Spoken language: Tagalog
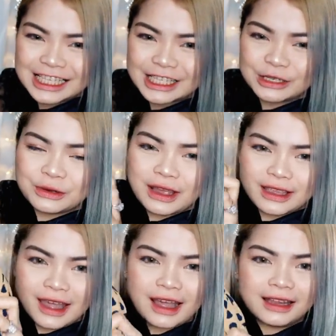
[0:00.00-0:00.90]
So,
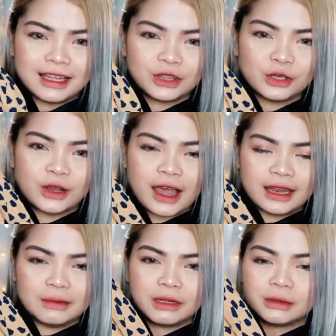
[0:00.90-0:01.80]
ayan. Ito yung
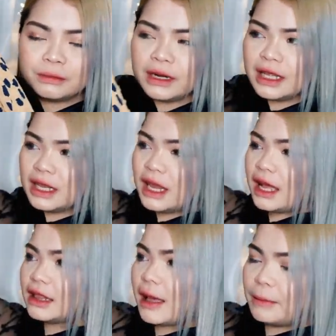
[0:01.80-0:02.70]
animal print
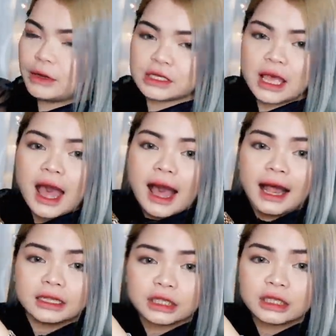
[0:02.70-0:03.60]
niya. Tapos,
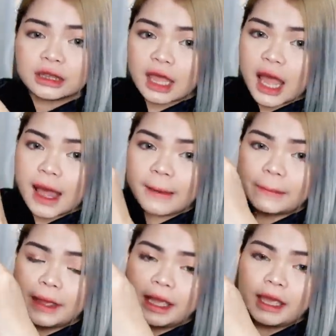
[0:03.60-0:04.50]
halter top
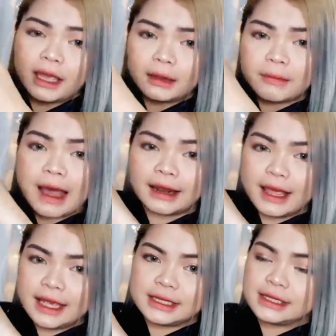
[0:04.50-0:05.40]
and
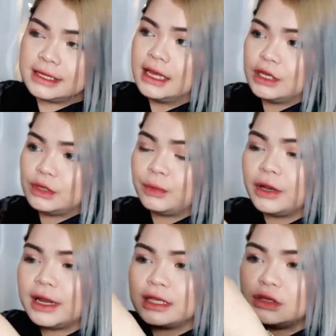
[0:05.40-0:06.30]
backless.
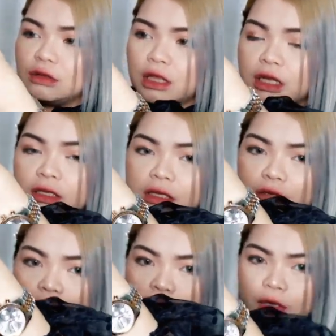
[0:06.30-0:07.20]
Super nice yung details
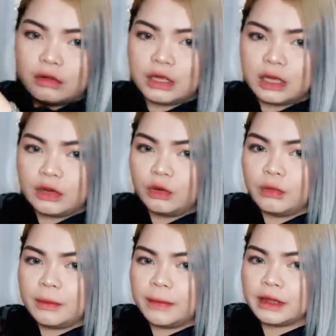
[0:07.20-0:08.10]
nito sa likod. Ayan, no? Oh,
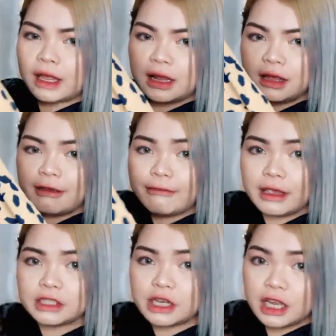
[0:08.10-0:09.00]
may patali
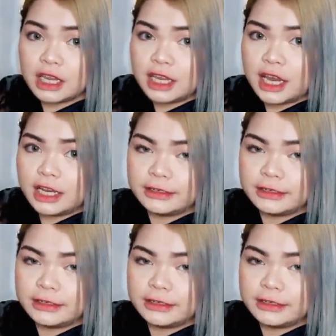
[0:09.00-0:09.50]
effect siyang ganyan.